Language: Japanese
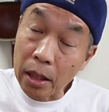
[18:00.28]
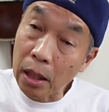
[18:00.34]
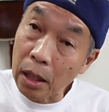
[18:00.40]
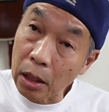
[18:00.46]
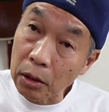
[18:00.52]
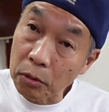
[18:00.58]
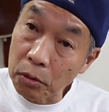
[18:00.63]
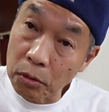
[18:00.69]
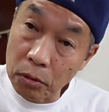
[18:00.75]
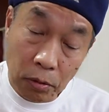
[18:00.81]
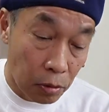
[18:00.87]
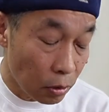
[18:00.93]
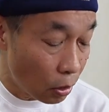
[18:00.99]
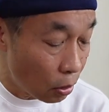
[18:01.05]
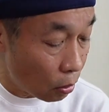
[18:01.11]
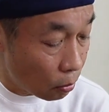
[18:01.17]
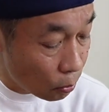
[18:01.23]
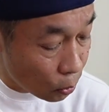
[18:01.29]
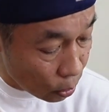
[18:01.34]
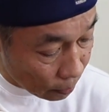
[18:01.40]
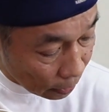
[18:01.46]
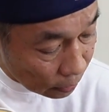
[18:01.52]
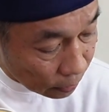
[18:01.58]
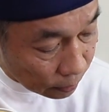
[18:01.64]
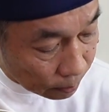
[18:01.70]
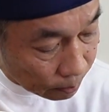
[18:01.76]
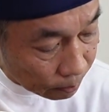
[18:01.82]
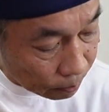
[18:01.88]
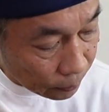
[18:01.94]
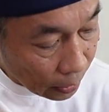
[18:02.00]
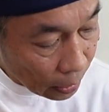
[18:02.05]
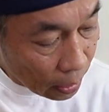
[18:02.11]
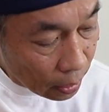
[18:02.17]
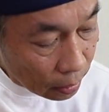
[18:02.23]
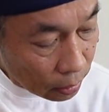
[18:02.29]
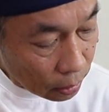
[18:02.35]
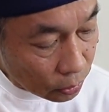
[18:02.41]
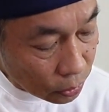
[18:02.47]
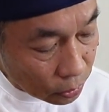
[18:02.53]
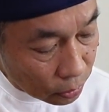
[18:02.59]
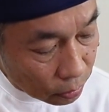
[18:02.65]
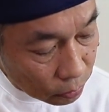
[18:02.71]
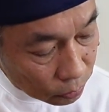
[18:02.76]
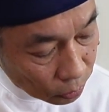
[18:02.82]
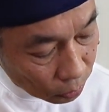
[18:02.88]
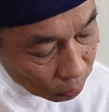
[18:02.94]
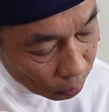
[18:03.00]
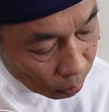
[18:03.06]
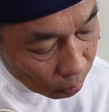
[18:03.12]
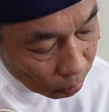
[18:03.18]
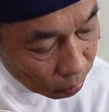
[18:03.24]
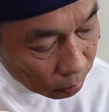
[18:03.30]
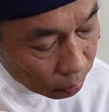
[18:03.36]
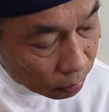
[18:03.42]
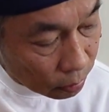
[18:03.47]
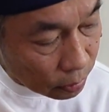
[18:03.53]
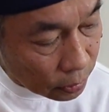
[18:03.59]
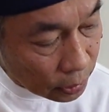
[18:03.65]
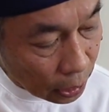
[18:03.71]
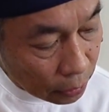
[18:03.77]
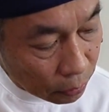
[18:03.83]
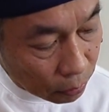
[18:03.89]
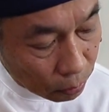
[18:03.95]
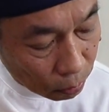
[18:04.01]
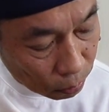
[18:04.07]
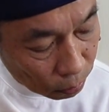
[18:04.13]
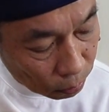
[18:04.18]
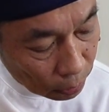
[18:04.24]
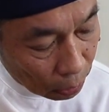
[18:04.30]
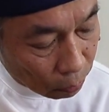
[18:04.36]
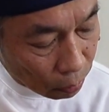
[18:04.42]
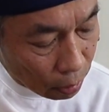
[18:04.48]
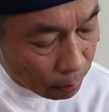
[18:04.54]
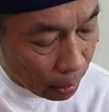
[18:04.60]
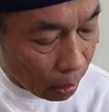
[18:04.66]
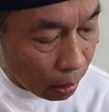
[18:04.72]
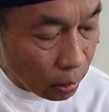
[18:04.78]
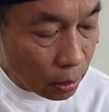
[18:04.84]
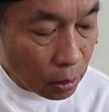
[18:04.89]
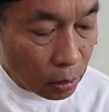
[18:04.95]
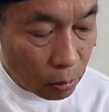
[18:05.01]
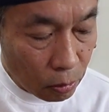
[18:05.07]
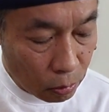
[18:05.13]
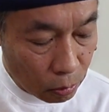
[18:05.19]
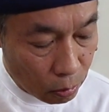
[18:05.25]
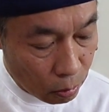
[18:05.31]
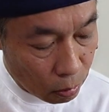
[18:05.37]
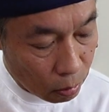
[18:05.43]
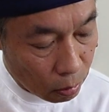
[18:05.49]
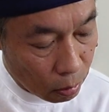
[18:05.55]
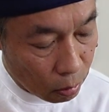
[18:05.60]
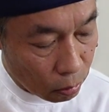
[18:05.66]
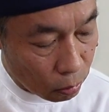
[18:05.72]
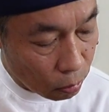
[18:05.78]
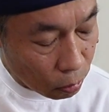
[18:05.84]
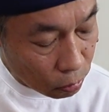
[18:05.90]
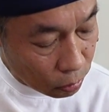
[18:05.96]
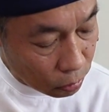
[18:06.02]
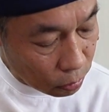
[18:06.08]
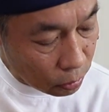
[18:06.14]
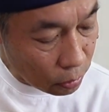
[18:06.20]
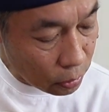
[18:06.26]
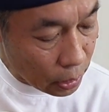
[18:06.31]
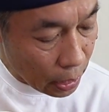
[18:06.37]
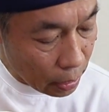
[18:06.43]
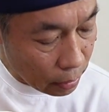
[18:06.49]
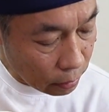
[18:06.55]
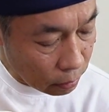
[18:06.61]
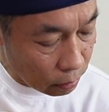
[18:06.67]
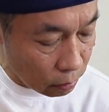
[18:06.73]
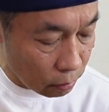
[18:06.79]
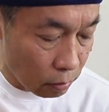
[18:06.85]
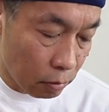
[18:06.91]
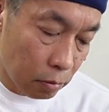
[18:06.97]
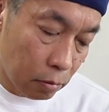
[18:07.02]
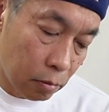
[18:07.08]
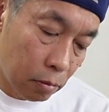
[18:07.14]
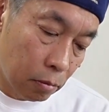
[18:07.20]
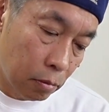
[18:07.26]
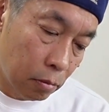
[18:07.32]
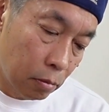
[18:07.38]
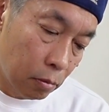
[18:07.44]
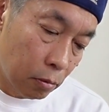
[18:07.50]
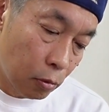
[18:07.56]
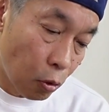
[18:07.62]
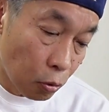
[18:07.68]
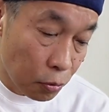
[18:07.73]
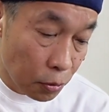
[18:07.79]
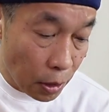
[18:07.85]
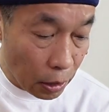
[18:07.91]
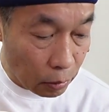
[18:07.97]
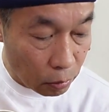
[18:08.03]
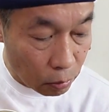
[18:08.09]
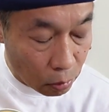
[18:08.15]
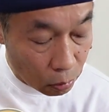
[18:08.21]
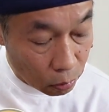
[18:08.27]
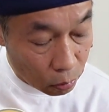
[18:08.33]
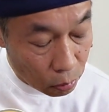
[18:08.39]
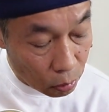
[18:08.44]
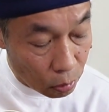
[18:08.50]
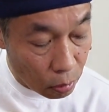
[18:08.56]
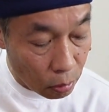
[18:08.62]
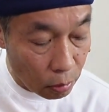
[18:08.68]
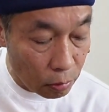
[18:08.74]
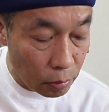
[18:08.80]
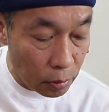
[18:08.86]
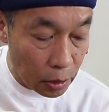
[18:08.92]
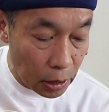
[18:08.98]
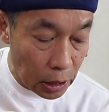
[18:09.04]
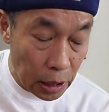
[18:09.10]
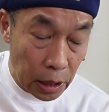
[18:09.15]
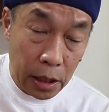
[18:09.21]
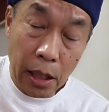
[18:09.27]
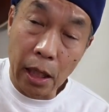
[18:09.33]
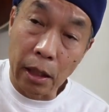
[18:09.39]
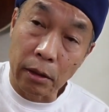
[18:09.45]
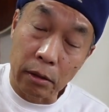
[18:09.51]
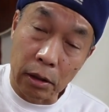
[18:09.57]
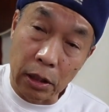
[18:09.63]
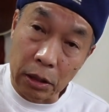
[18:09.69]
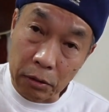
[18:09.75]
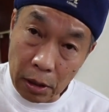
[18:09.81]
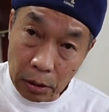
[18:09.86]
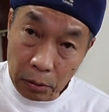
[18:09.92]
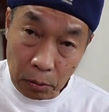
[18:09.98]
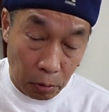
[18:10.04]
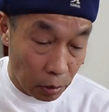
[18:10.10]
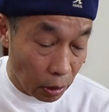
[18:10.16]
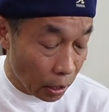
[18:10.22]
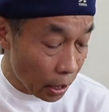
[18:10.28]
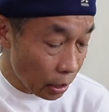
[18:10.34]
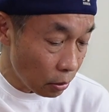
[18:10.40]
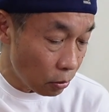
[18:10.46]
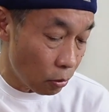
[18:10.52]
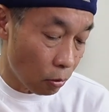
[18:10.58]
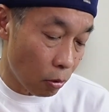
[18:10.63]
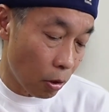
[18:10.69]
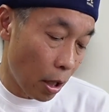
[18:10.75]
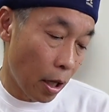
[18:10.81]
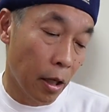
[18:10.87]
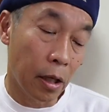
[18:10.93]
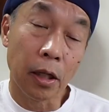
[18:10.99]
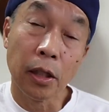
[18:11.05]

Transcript: かなというふうに思います。その先ほどの例えばこの6弦5フレットと2弦2フレットって結構これ